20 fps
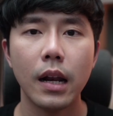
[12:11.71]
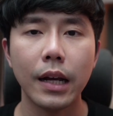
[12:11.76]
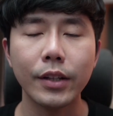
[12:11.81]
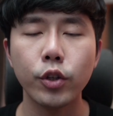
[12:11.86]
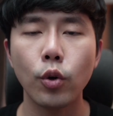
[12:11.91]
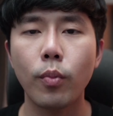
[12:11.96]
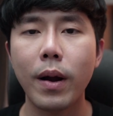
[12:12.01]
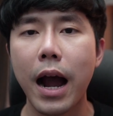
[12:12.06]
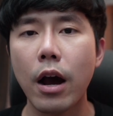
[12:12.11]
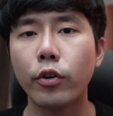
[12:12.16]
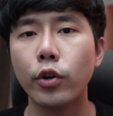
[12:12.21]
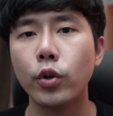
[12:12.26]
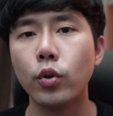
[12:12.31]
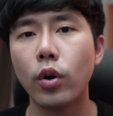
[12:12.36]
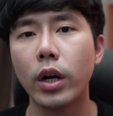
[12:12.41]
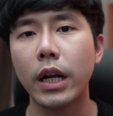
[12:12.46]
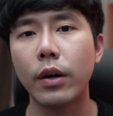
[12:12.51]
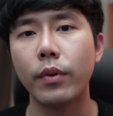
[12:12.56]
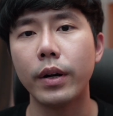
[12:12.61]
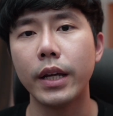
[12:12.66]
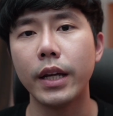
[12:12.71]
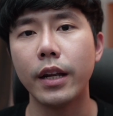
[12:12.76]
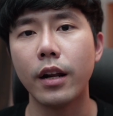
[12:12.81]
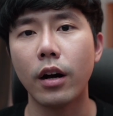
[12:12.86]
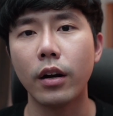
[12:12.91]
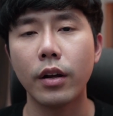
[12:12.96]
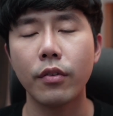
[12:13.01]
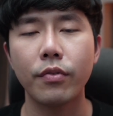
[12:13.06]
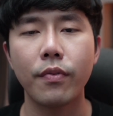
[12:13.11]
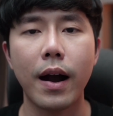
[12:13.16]
และสู่ข่าวด่วนๆในวันนี้
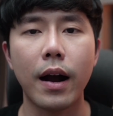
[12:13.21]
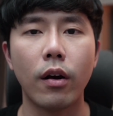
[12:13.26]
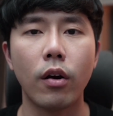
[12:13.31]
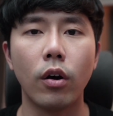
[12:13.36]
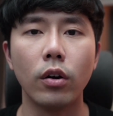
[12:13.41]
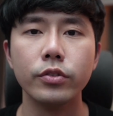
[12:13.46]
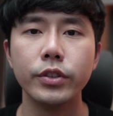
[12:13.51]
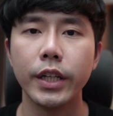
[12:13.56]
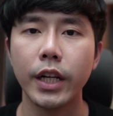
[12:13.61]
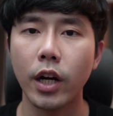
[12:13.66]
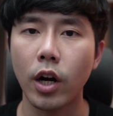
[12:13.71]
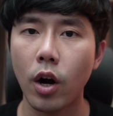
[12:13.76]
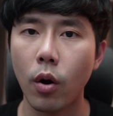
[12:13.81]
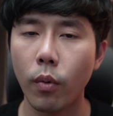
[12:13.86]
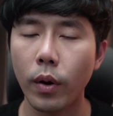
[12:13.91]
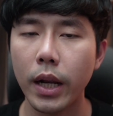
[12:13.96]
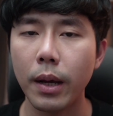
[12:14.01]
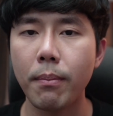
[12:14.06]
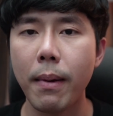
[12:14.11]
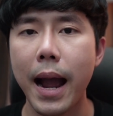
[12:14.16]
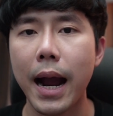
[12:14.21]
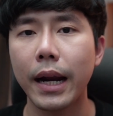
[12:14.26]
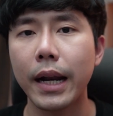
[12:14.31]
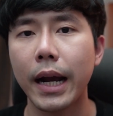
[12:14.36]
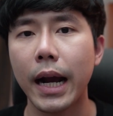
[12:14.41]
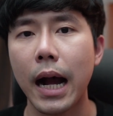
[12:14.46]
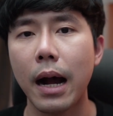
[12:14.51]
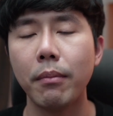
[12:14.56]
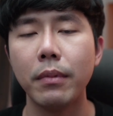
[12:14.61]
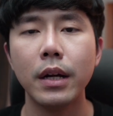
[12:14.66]
เนาะในฝั่งของ Silicon Valley Bank
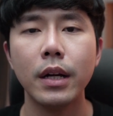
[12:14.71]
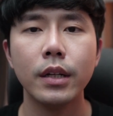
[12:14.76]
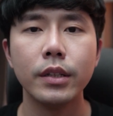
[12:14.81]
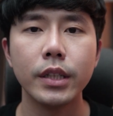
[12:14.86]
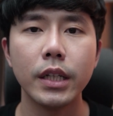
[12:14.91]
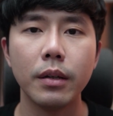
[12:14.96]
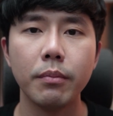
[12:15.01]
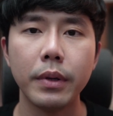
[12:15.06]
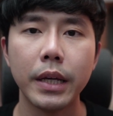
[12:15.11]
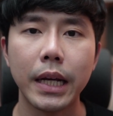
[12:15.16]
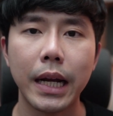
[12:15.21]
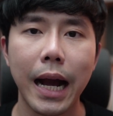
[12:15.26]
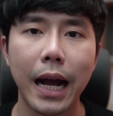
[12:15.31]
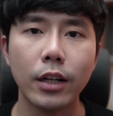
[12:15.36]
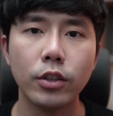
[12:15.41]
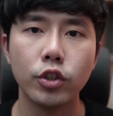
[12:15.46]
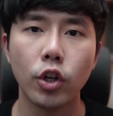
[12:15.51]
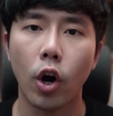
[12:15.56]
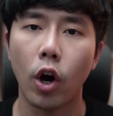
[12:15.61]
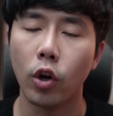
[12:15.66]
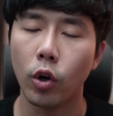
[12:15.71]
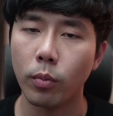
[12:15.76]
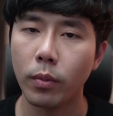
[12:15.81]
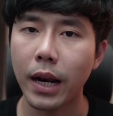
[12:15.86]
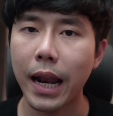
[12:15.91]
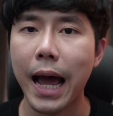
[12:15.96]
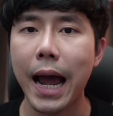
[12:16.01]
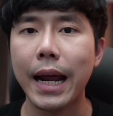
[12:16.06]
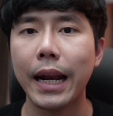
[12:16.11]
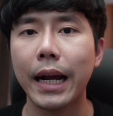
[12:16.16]
นะครับที่มีการจ่อล้ม
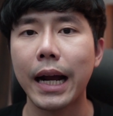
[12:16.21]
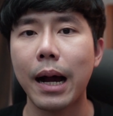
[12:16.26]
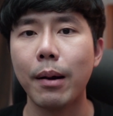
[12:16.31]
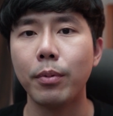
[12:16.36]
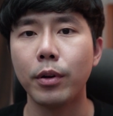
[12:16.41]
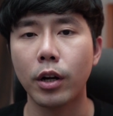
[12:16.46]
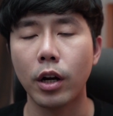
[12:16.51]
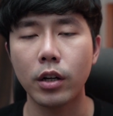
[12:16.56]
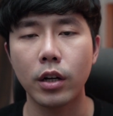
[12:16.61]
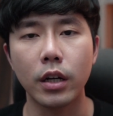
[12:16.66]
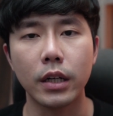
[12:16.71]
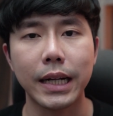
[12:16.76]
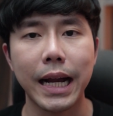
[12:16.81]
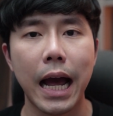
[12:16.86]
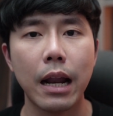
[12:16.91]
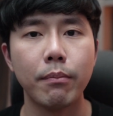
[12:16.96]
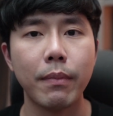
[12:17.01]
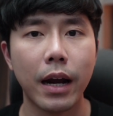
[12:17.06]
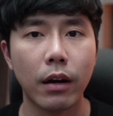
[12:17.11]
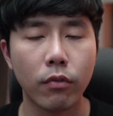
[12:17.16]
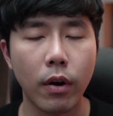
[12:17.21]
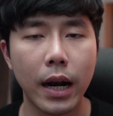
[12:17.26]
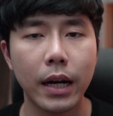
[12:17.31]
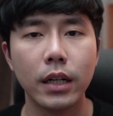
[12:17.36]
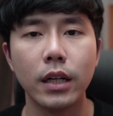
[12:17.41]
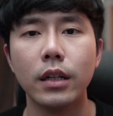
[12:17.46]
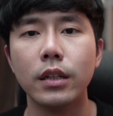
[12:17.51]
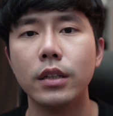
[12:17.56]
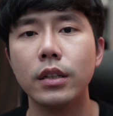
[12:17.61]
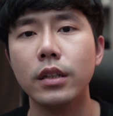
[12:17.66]
ละลายนะครับแล้วก็เกิดการแบงก์รัน
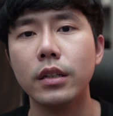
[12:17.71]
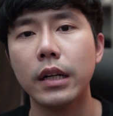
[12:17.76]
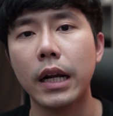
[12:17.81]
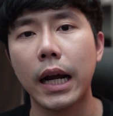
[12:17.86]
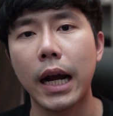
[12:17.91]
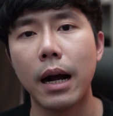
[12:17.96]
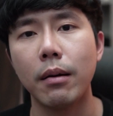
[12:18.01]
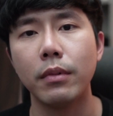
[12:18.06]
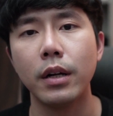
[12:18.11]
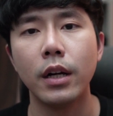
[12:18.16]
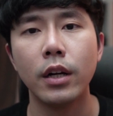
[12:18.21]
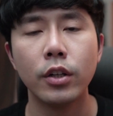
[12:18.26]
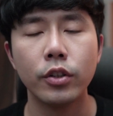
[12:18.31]
เกิดขึ้นนะครับ